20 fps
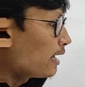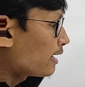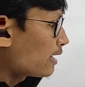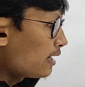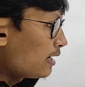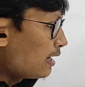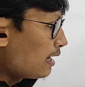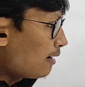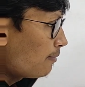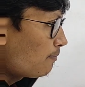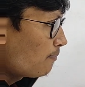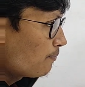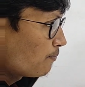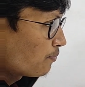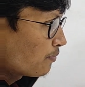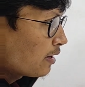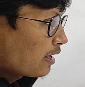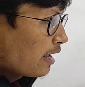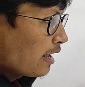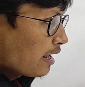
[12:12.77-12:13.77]
কে কে নিলাম
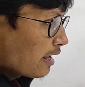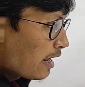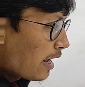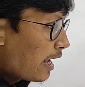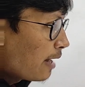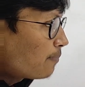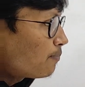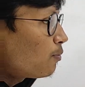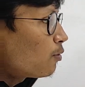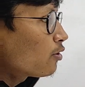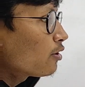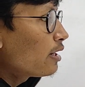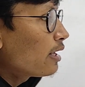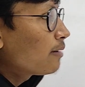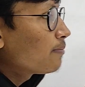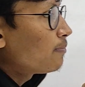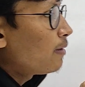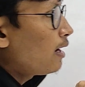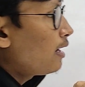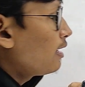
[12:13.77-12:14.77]
এরপরে
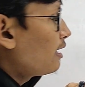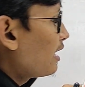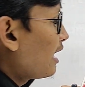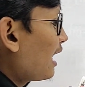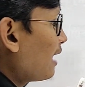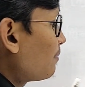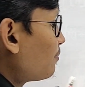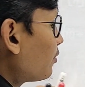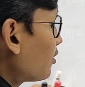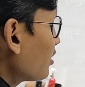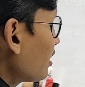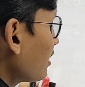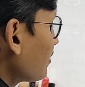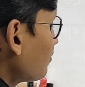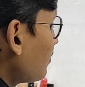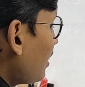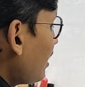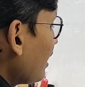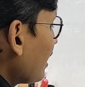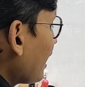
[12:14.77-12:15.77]
দেখবা এরপরে
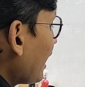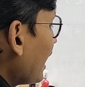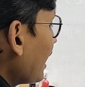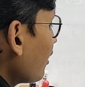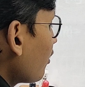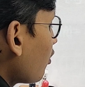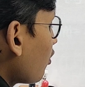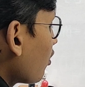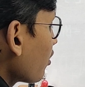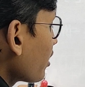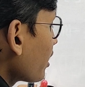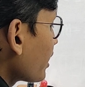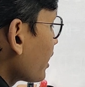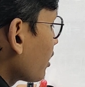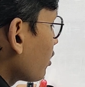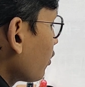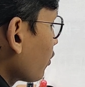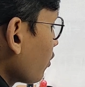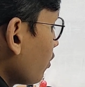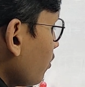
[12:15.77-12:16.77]
দেখবা এর
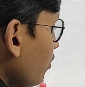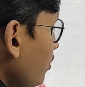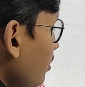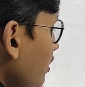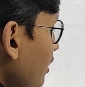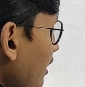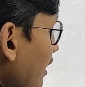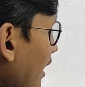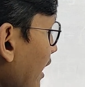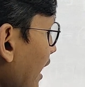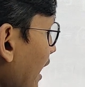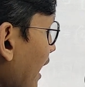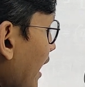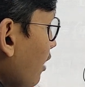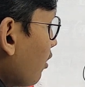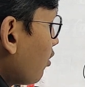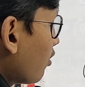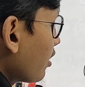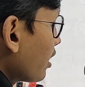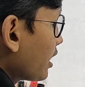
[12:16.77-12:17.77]
অর্ডারটা কত
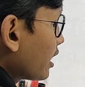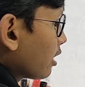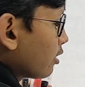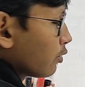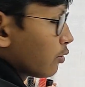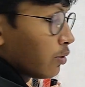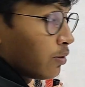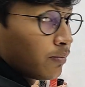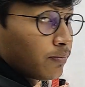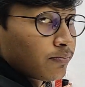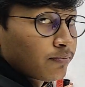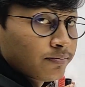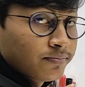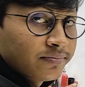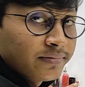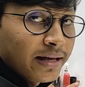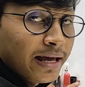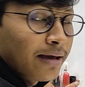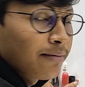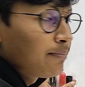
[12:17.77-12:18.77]
এর অর্ডারটা কত
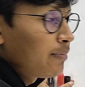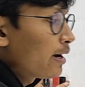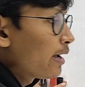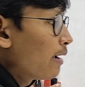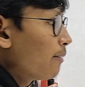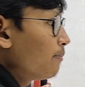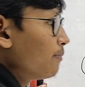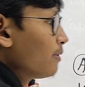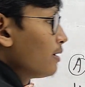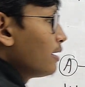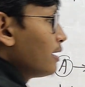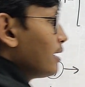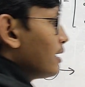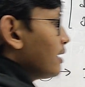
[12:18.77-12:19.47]
এম বাই এম